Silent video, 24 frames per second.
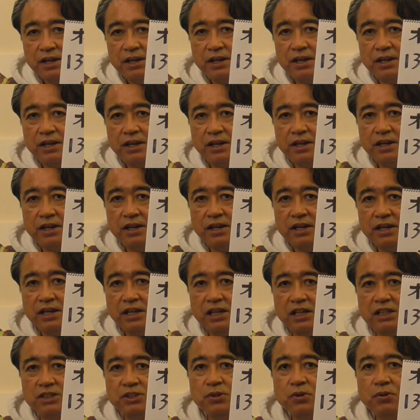
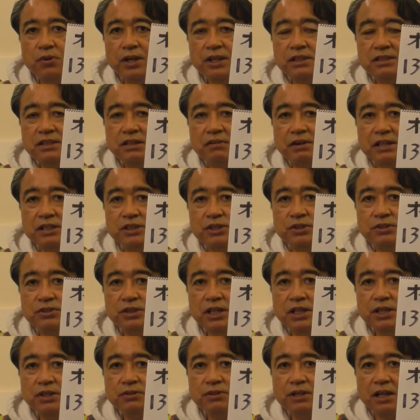えー、勝率では
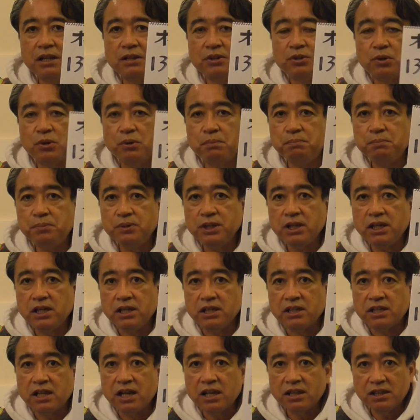12球団トップに
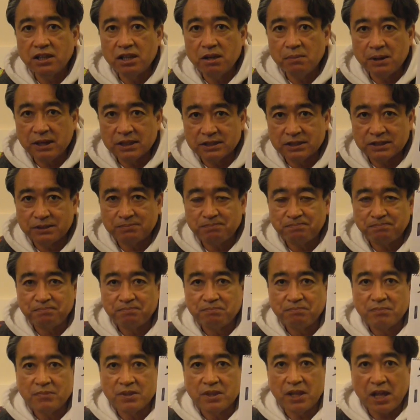立ってます。
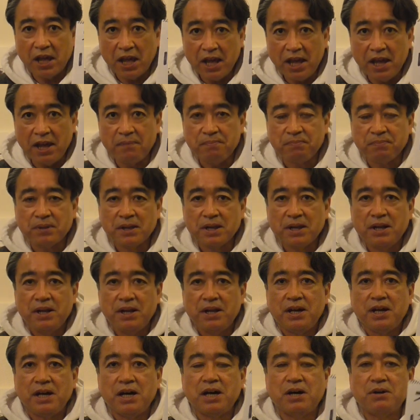ね
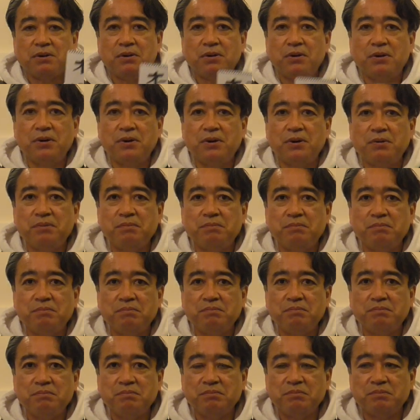あの
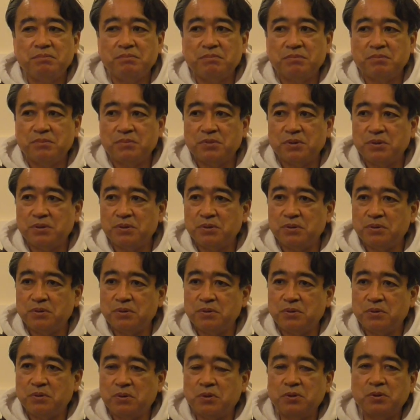
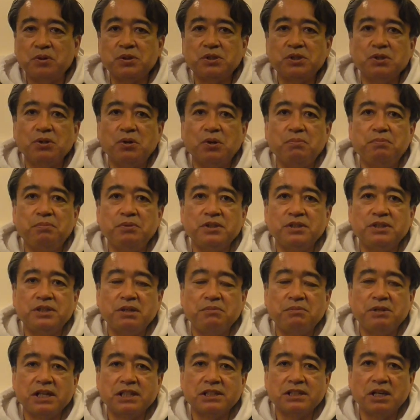今年のオープン
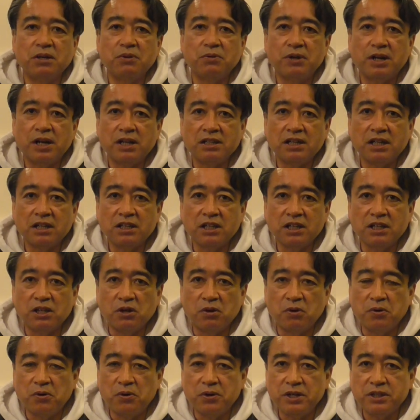戦皆さんご覧になっていて
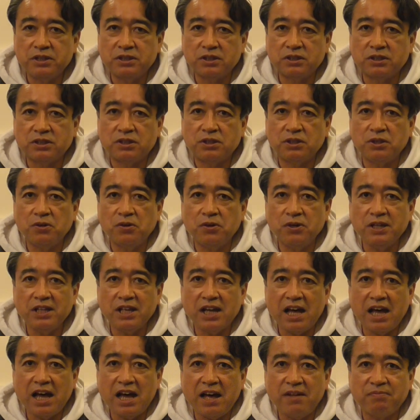オリックス強い
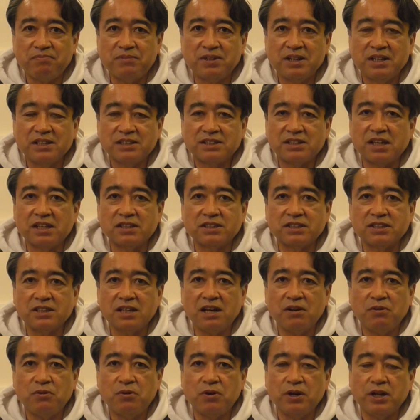なさす
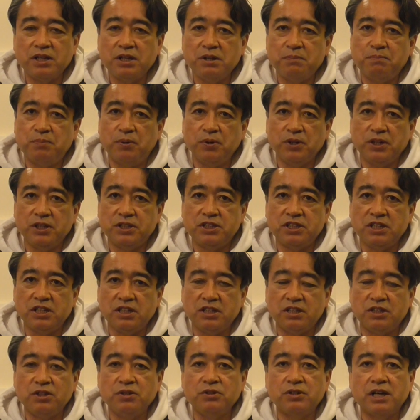がこれ日本
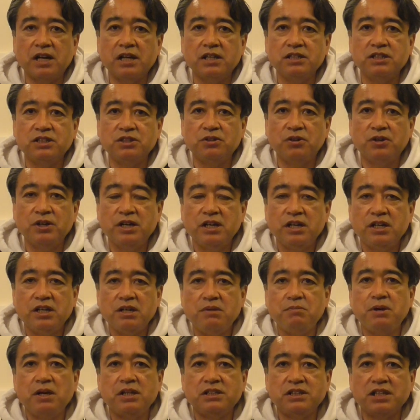一っていう感じの
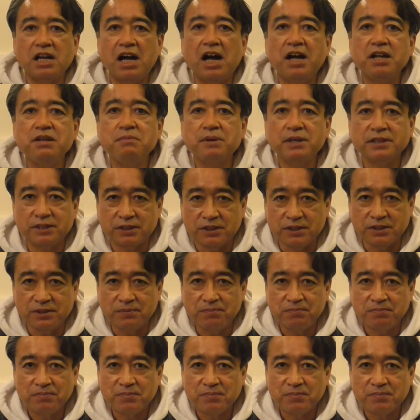イメージあります